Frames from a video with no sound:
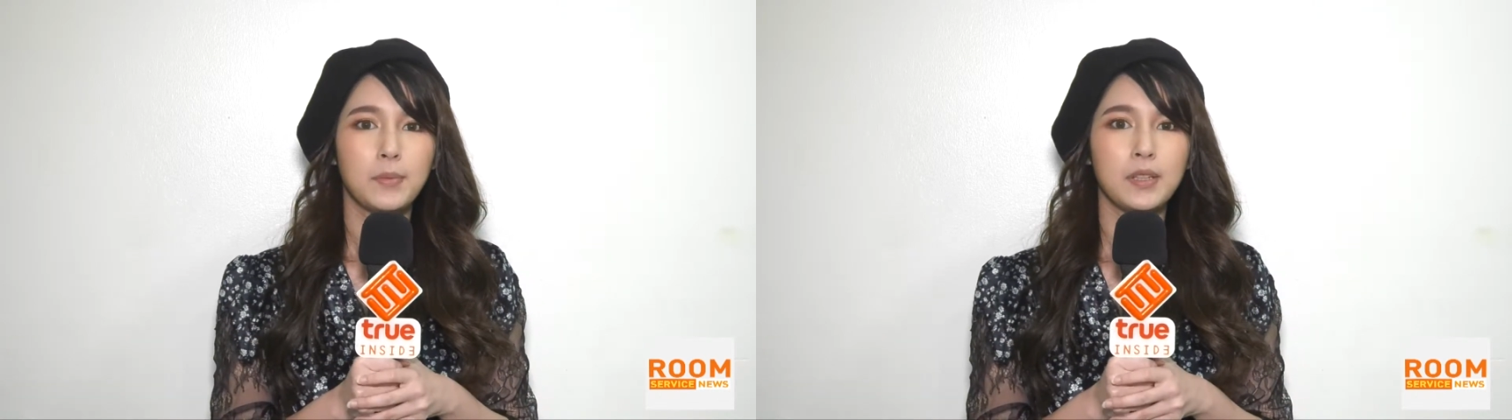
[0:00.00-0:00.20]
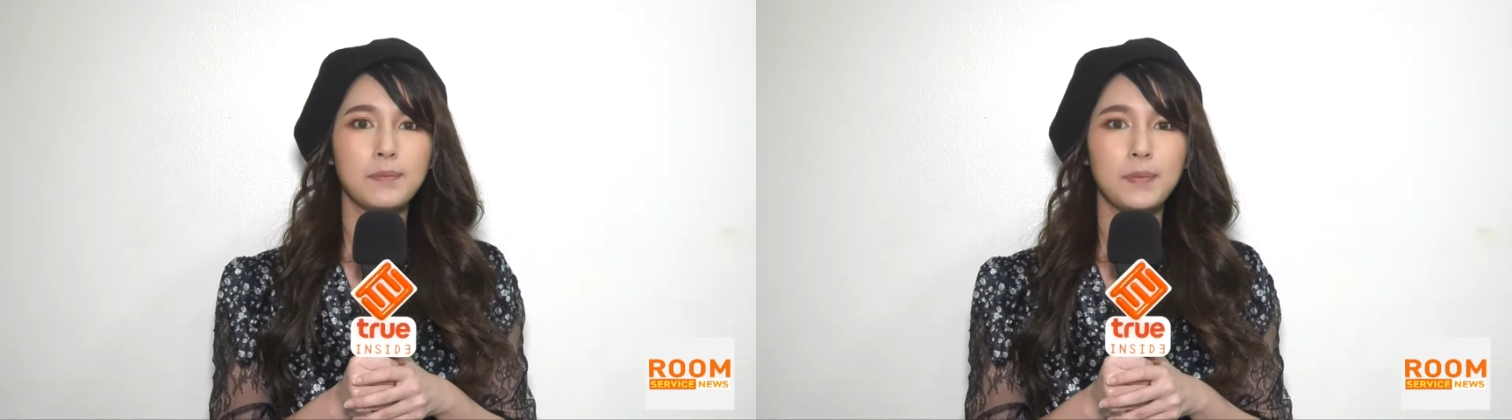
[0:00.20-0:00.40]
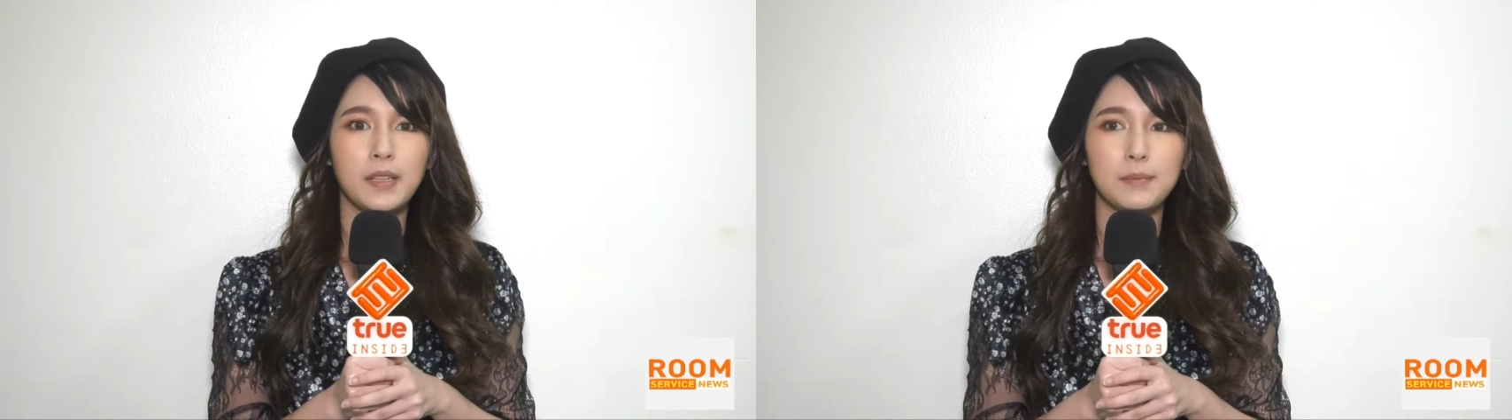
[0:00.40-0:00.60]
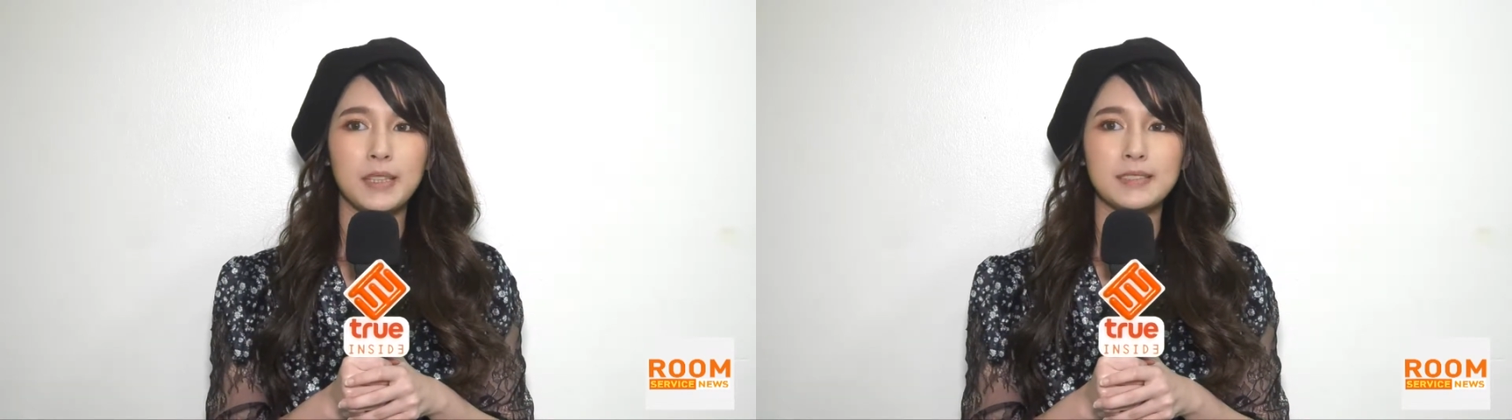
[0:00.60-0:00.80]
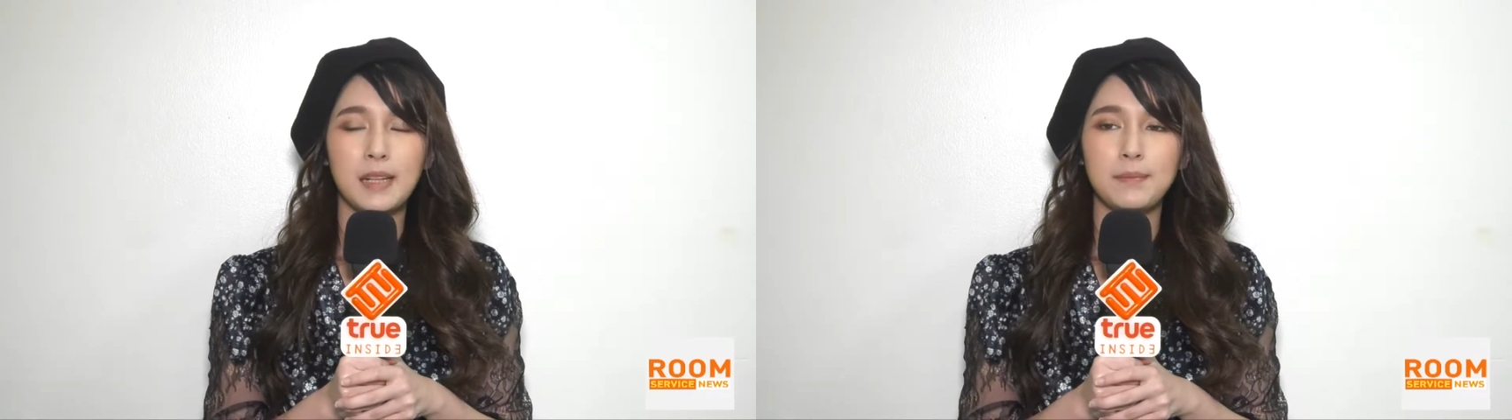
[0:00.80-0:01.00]
เพิ่งเปิดบ
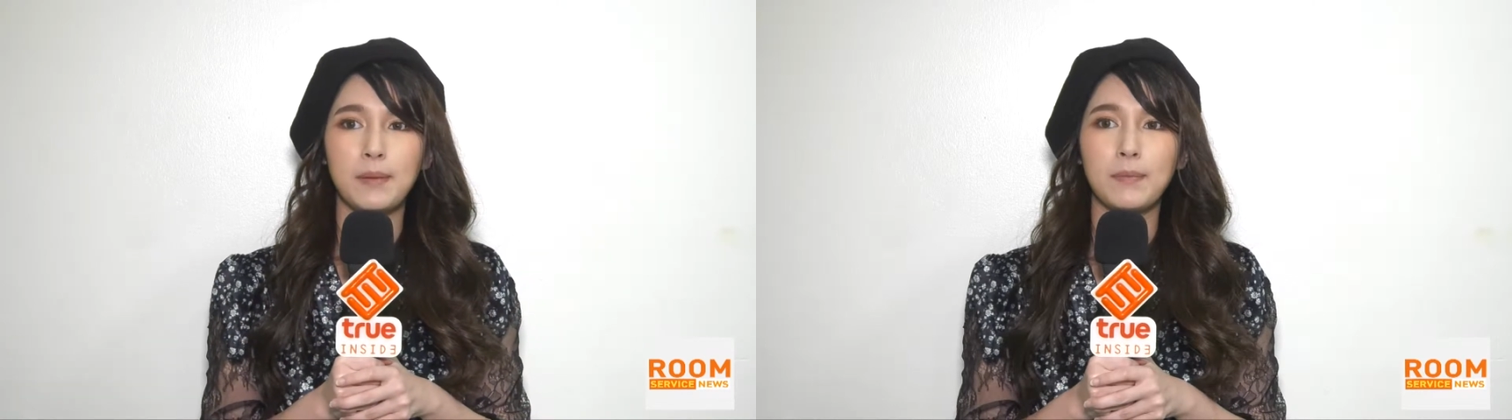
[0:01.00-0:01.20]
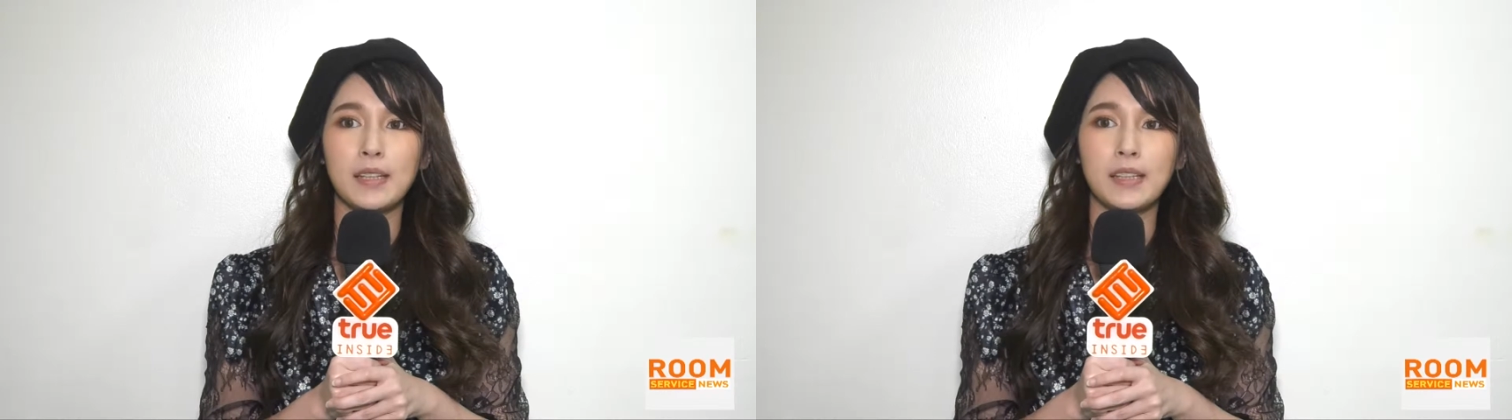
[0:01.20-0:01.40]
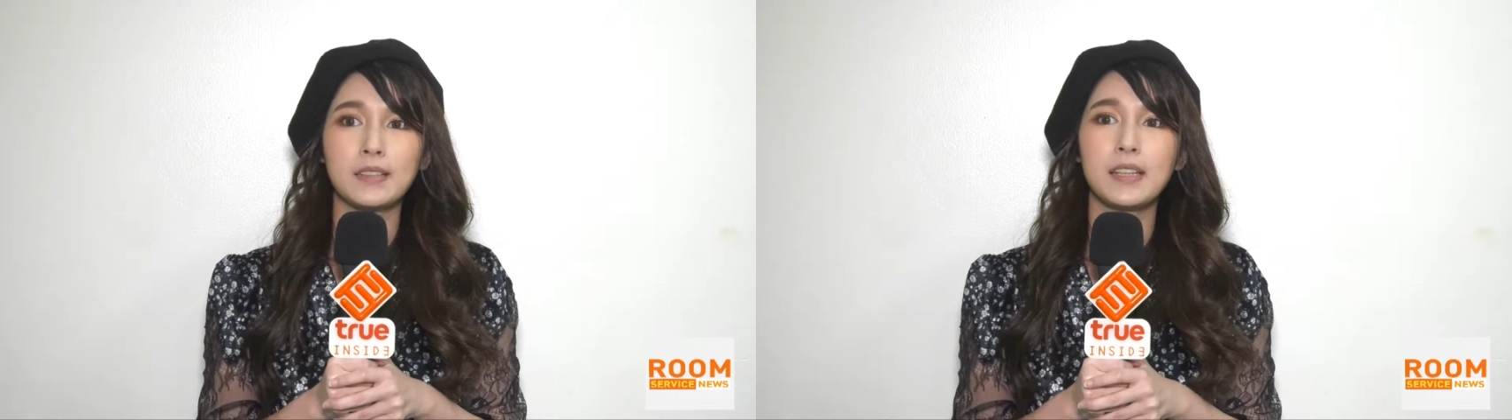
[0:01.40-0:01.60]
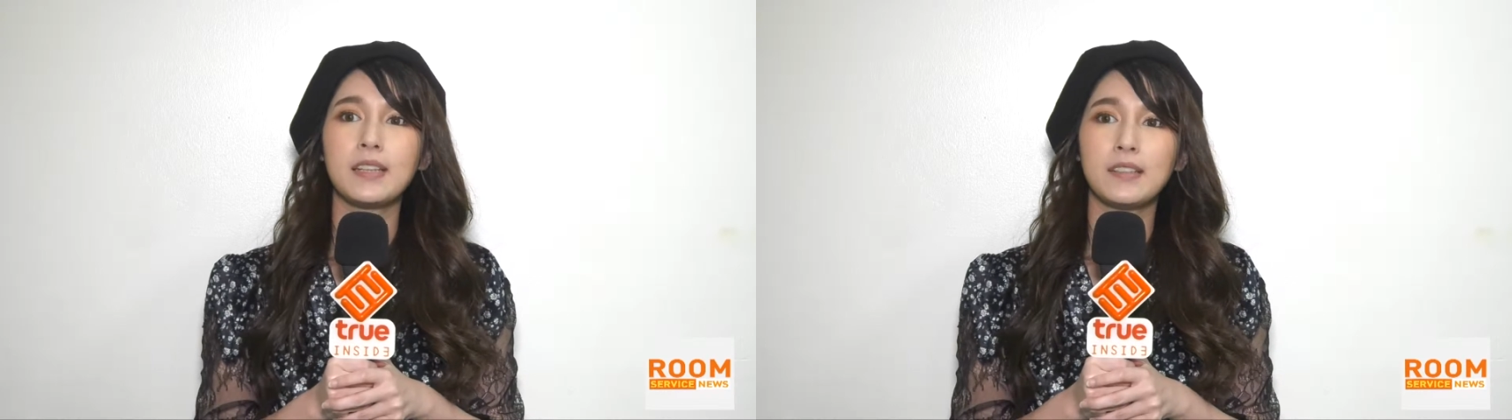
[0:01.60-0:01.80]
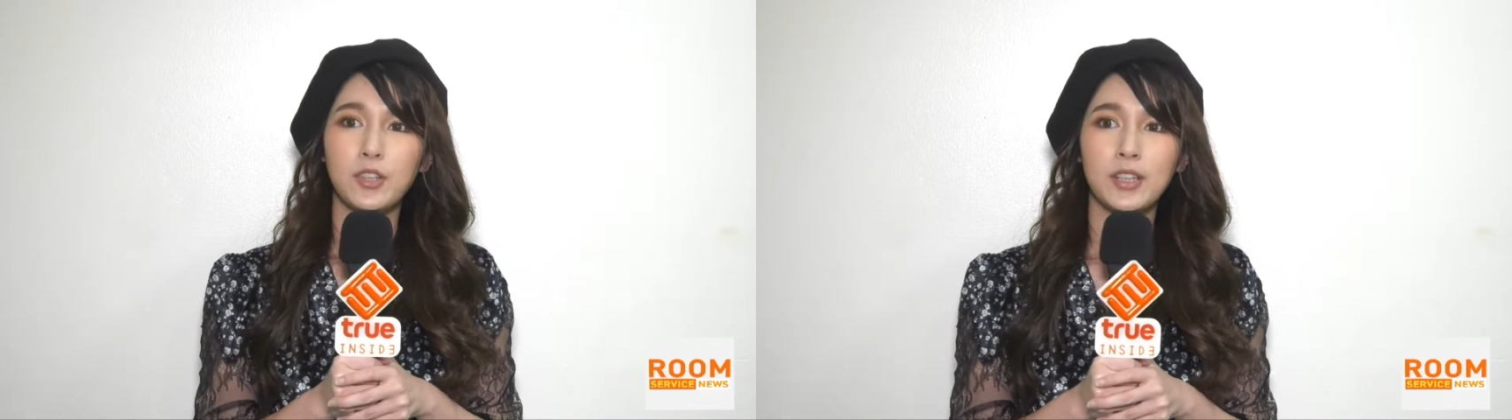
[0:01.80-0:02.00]
ริษัทแบบมาร์เก็ตติ้ง